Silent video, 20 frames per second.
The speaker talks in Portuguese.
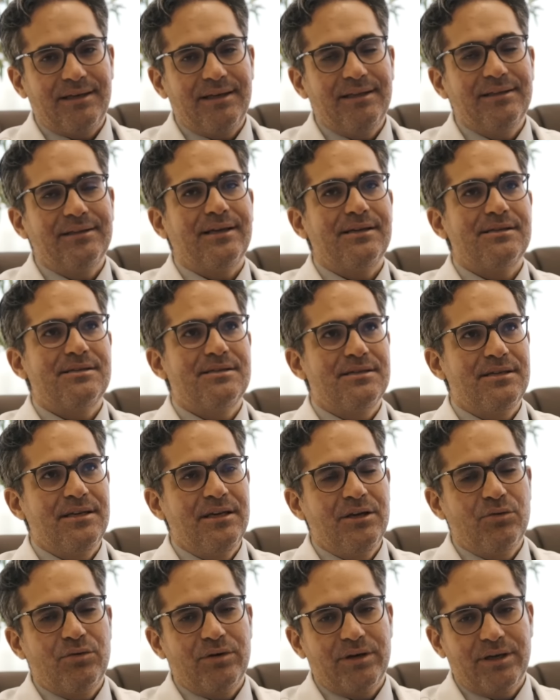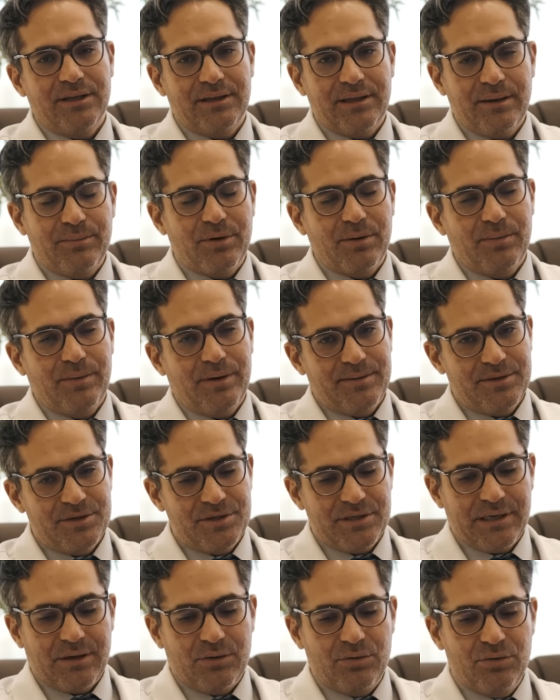35 e que têm problemas
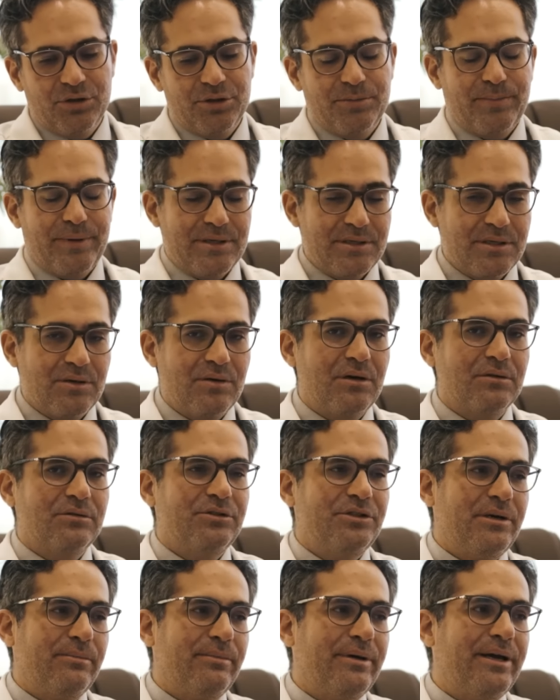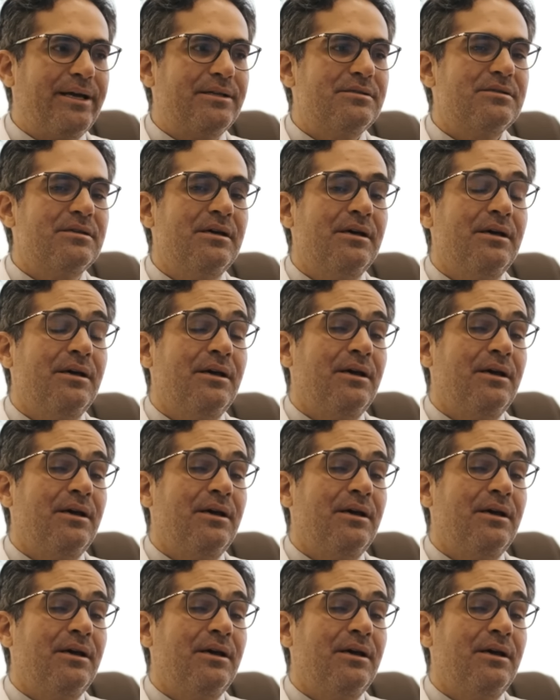de saúde, pressão alta, diabetes,